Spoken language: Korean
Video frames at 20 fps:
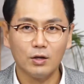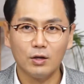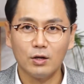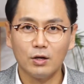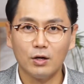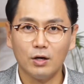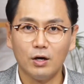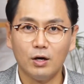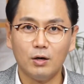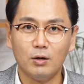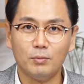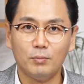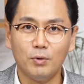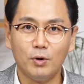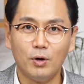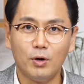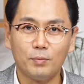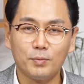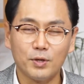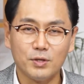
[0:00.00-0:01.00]

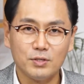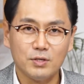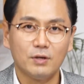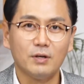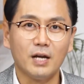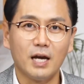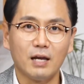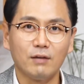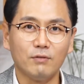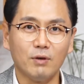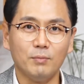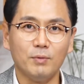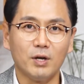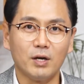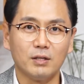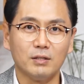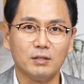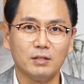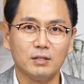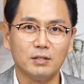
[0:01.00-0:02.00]
뭐 편성을 하게
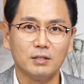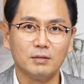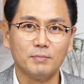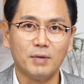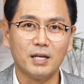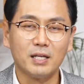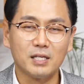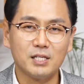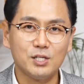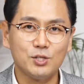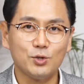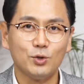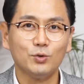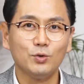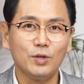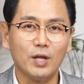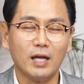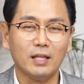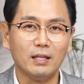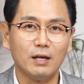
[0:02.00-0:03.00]
되면 만약에
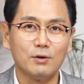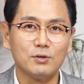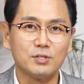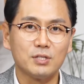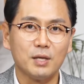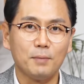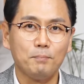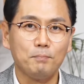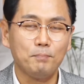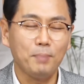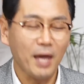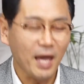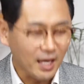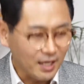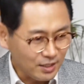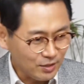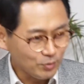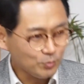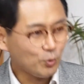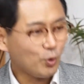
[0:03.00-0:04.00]
시청률이 안 나왔을 때
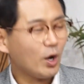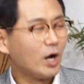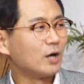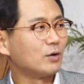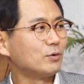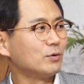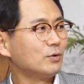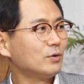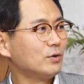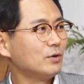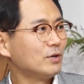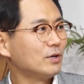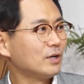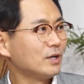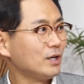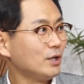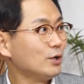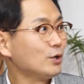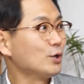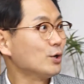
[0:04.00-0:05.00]
빼기도 뭐하고
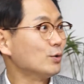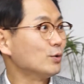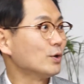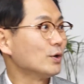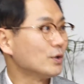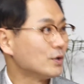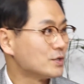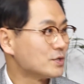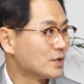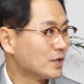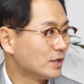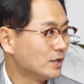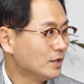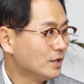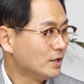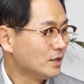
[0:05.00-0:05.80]
이런 경우가 있어요.